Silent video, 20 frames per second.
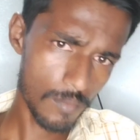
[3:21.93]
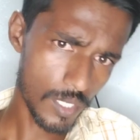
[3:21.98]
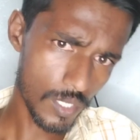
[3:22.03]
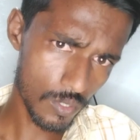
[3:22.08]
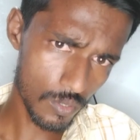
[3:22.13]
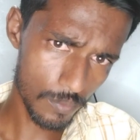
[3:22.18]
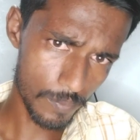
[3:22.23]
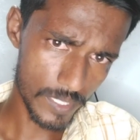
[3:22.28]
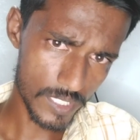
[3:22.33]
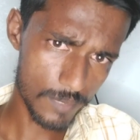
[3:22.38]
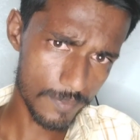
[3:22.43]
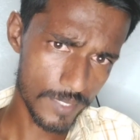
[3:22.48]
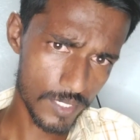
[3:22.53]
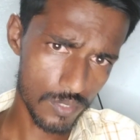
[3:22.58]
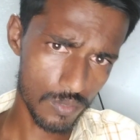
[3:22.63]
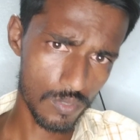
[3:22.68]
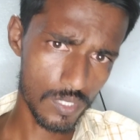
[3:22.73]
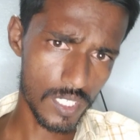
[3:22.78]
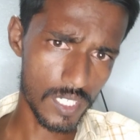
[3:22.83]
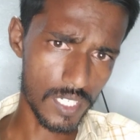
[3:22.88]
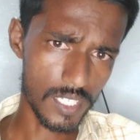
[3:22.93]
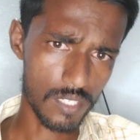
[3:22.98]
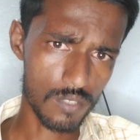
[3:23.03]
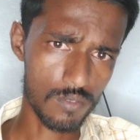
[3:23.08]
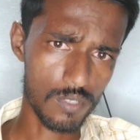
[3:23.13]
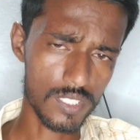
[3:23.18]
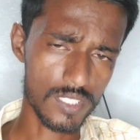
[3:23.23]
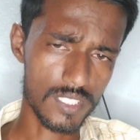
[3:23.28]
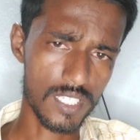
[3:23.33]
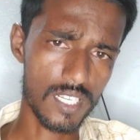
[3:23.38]
మనకు పచ్చిమిర్చి కూడా
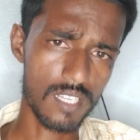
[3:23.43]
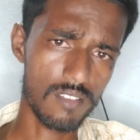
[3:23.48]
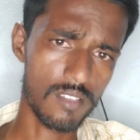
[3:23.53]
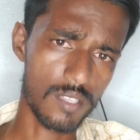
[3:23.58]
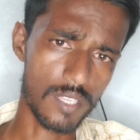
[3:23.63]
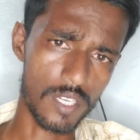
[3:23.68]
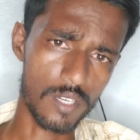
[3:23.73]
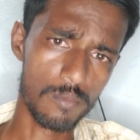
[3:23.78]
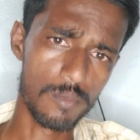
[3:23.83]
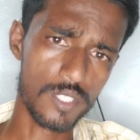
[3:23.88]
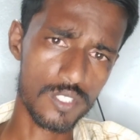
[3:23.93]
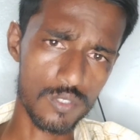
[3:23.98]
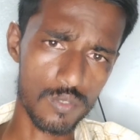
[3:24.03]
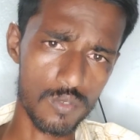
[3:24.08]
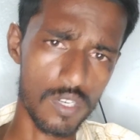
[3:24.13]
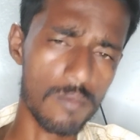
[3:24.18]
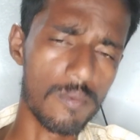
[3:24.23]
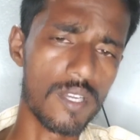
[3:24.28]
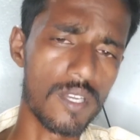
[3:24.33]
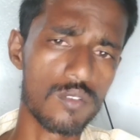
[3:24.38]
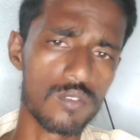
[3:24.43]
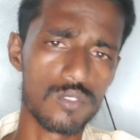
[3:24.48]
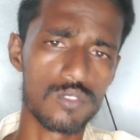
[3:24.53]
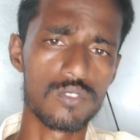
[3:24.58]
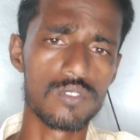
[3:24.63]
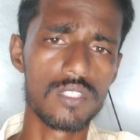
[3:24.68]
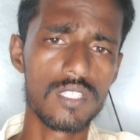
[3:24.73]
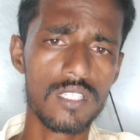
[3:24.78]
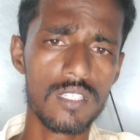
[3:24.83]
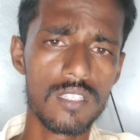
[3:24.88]
ఎక్కువ సేల్ అయ్యి ఎండుమిర్చి కూడా
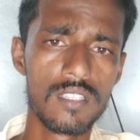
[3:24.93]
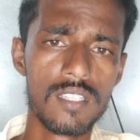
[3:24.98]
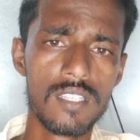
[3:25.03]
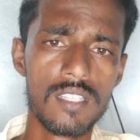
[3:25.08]
పనికొస్తుంది